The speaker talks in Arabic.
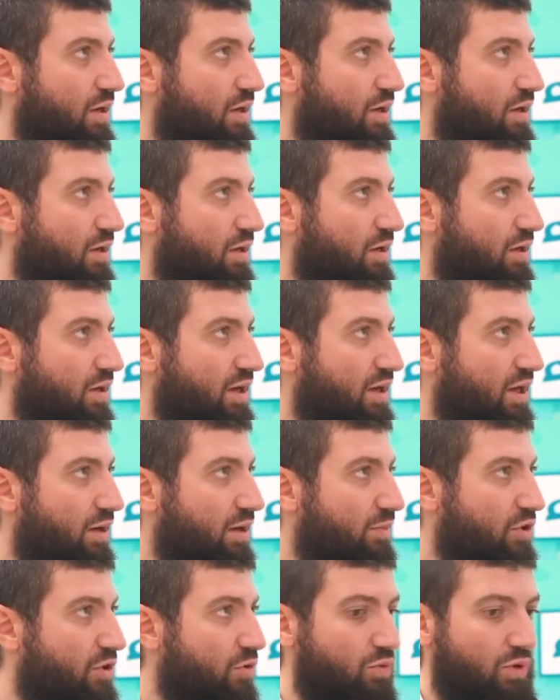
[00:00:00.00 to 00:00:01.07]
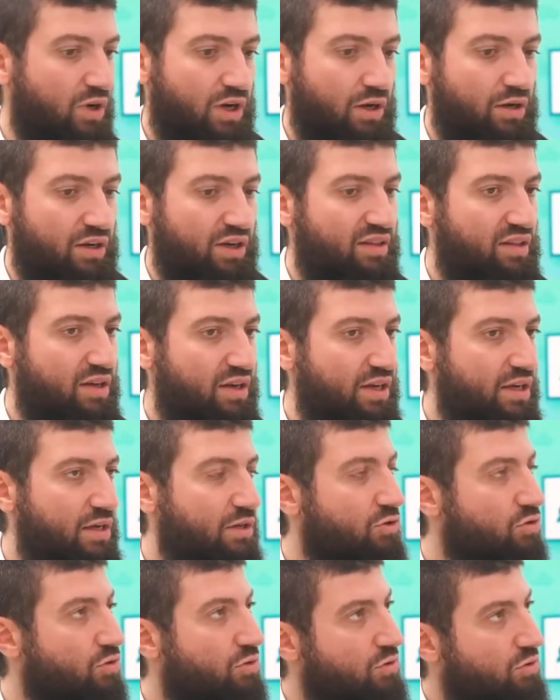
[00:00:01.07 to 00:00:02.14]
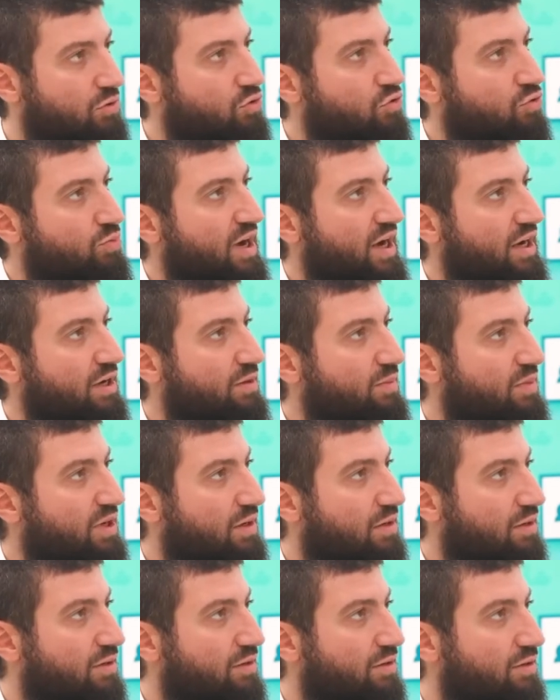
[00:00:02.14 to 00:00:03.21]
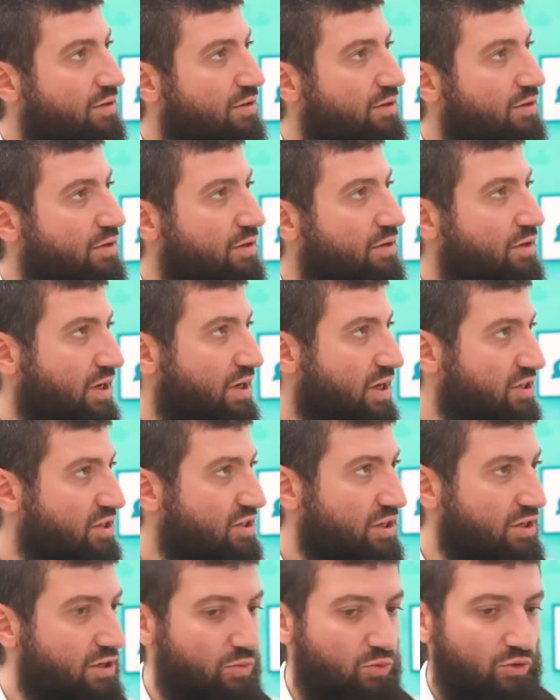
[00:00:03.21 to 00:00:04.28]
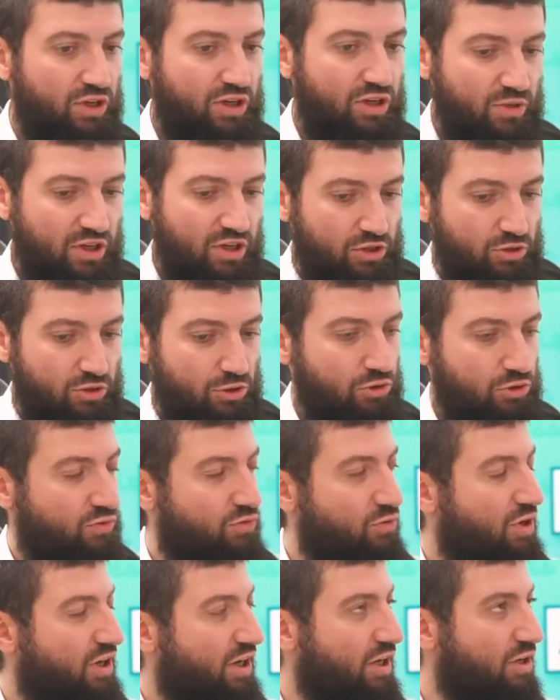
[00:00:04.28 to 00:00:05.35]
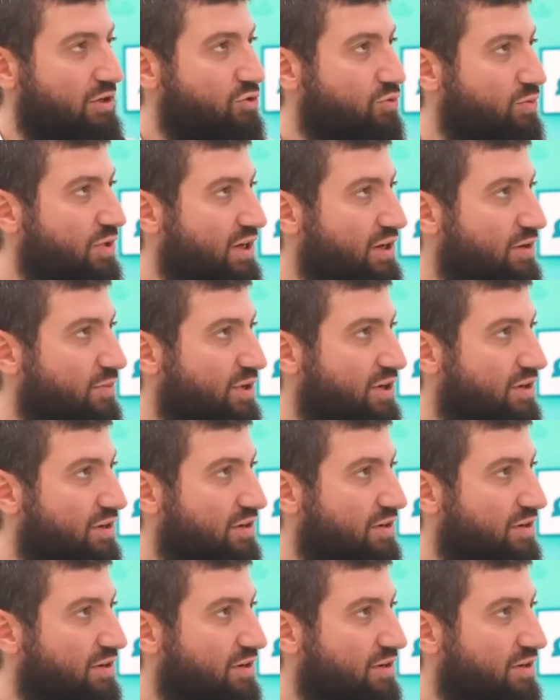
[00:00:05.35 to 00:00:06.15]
الخمر هو نظريا تباع لمن؟ الاجانب الاجانب ولكن ملي كتمشي تشوف واقعيا تباع لمن؟